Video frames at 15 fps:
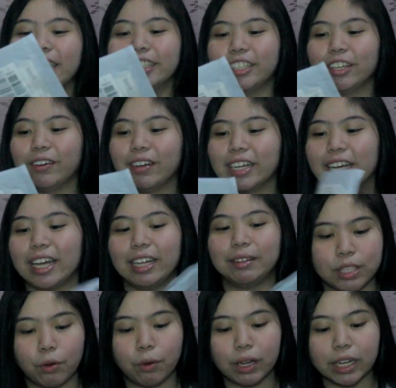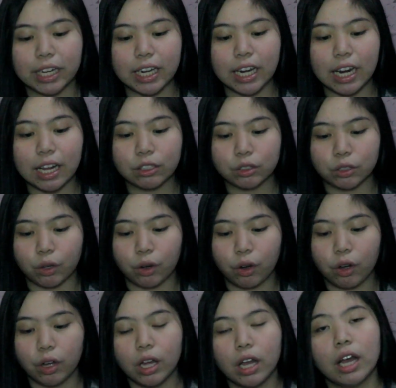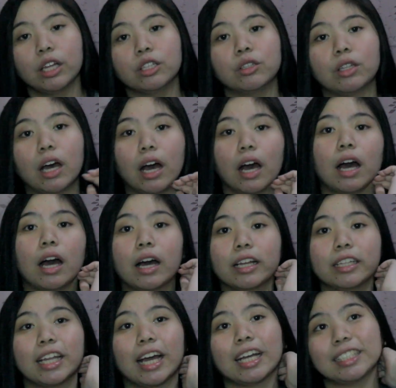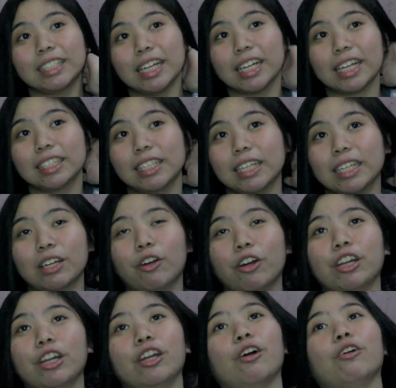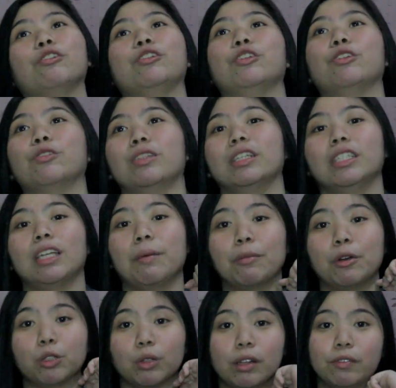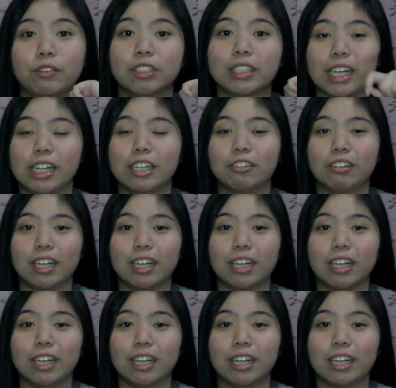so, yeah. So, kanina lang to. Uh, naka-sale kasi, nag-order ako noong December 12 yung sale ni